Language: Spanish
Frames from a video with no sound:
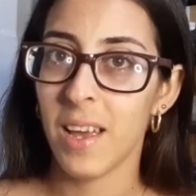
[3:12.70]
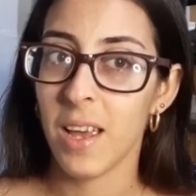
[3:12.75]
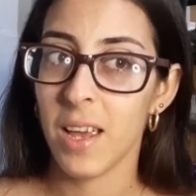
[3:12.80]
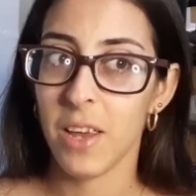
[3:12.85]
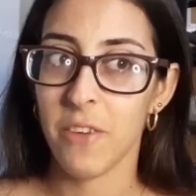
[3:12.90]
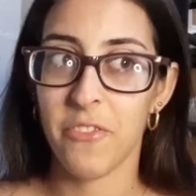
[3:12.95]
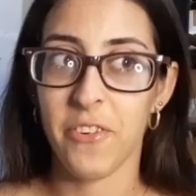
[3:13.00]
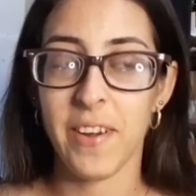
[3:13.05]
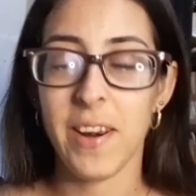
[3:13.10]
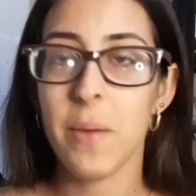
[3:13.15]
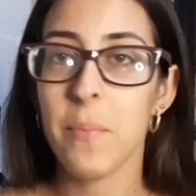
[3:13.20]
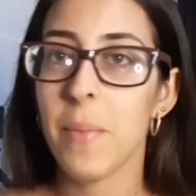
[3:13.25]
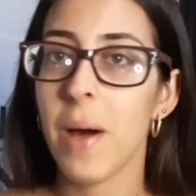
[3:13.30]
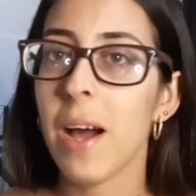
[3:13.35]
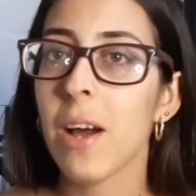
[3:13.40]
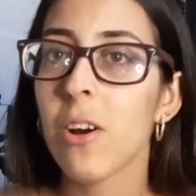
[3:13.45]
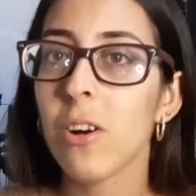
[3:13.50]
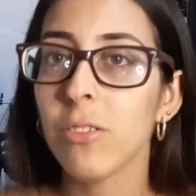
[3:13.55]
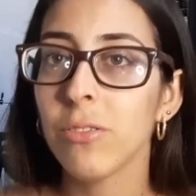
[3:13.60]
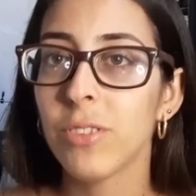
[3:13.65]
y fuera
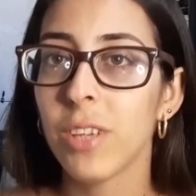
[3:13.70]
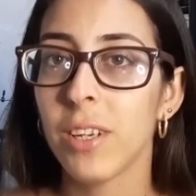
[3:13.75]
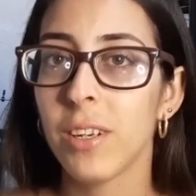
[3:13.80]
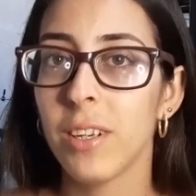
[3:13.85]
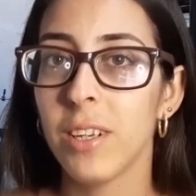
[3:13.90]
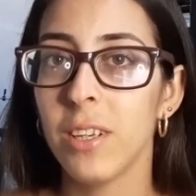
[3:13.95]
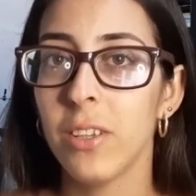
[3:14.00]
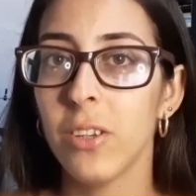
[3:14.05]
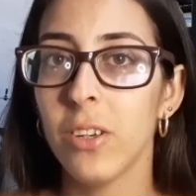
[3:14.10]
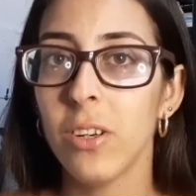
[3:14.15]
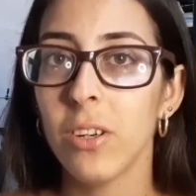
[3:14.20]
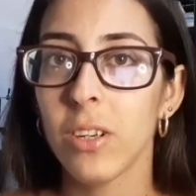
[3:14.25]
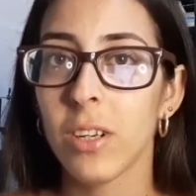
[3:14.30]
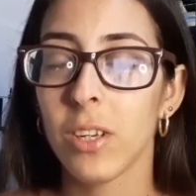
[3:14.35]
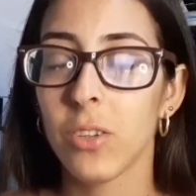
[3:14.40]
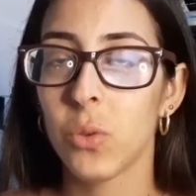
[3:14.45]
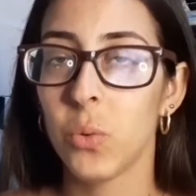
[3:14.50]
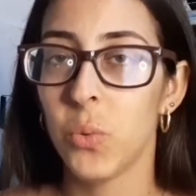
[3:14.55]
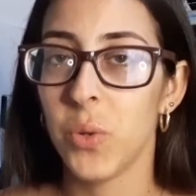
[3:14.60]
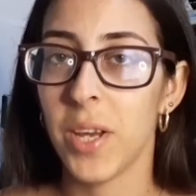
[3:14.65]
más contenido
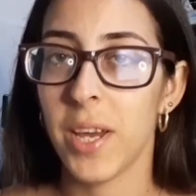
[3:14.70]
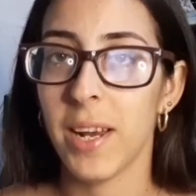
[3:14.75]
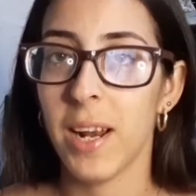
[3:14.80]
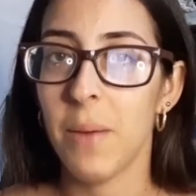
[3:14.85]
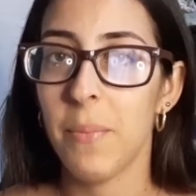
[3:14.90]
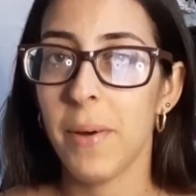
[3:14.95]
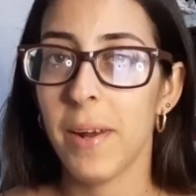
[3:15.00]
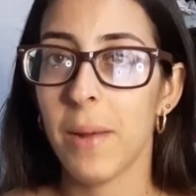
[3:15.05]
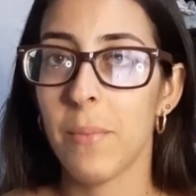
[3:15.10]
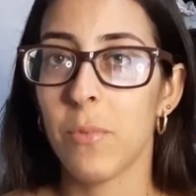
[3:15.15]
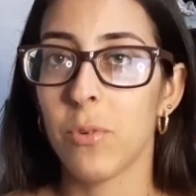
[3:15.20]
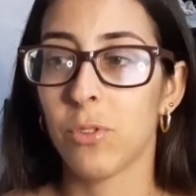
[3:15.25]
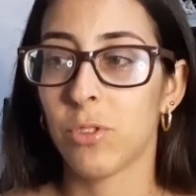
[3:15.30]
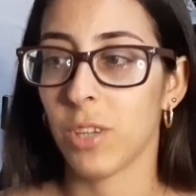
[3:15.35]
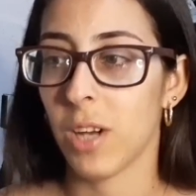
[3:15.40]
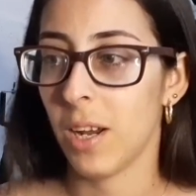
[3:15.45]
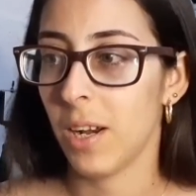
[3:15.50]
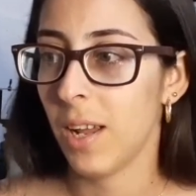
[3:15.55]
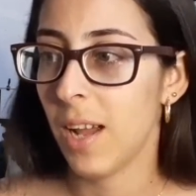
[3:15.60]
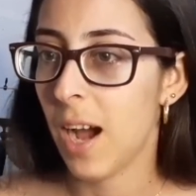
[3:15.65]
que tuviera para
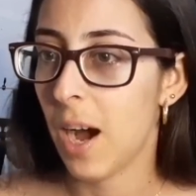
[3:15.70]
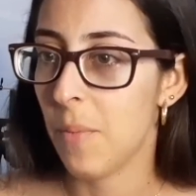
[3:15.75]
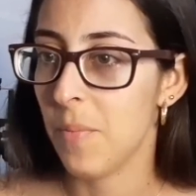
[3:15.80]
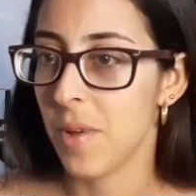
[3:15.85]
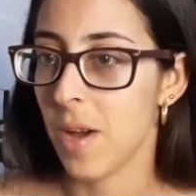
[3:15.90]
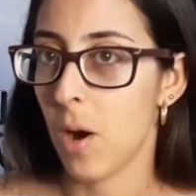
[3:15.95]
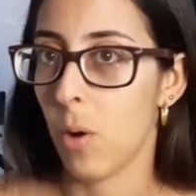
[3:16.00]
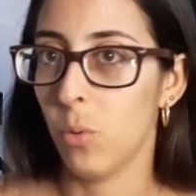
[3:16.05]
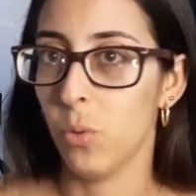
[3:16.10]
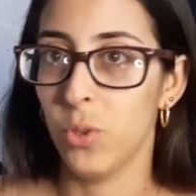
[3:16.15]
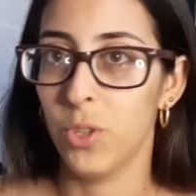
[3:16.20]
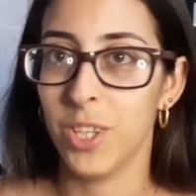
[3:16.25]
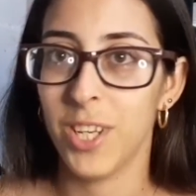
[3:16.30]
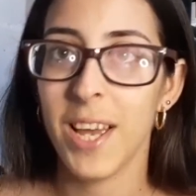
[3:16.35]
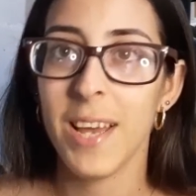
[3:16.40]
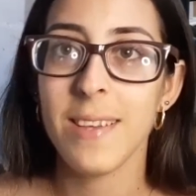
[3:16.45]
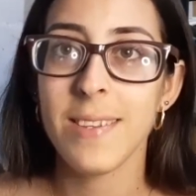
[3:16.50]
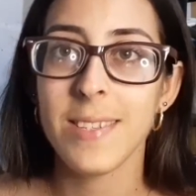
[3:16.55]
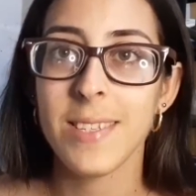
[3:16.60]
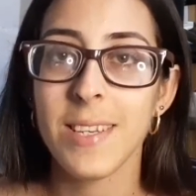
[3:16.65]
mostrarles a mi
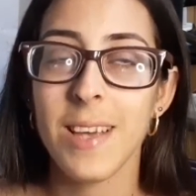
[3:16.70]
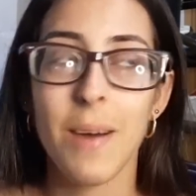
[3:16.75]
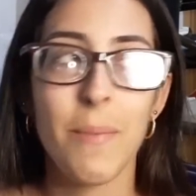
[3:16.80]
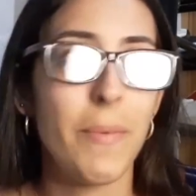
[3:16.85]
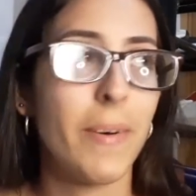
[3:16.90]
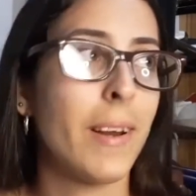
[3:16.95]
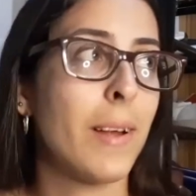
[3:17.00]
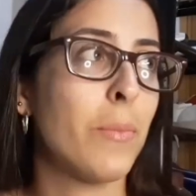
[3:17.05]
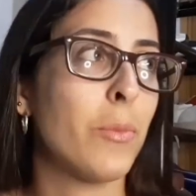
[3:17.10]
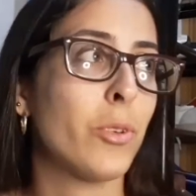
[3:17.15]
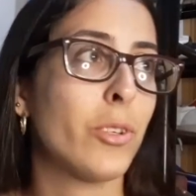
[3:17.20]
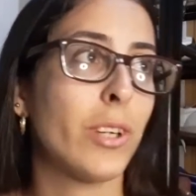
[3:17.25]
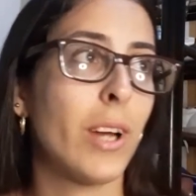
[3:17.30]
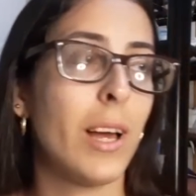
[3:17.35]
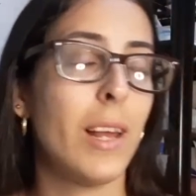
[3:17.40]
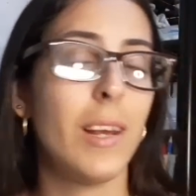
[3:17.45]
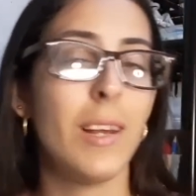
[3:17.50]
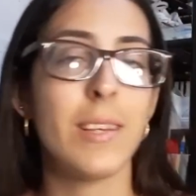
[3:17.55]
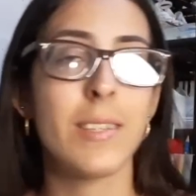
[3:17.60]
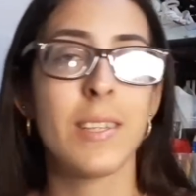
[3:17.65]
audiencia, para
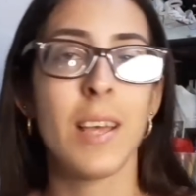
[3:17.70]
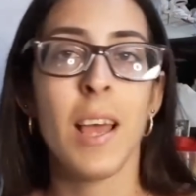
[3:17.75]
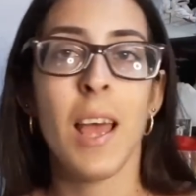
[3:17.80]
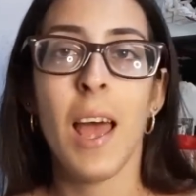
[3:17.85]
mostrarles